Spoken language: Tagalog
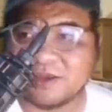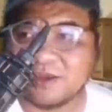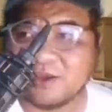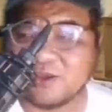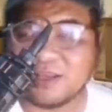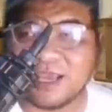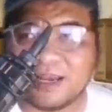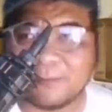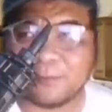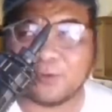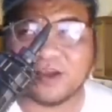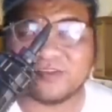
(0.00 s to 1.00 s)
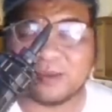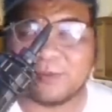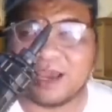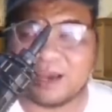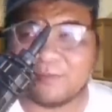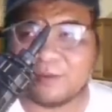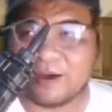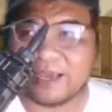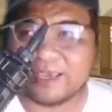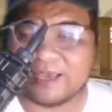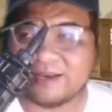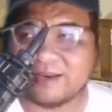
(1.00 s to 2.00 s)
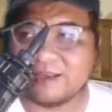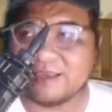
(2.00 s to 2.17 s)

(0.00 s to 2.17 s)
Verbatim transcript: Yun nga lang po kasi mga kababayan,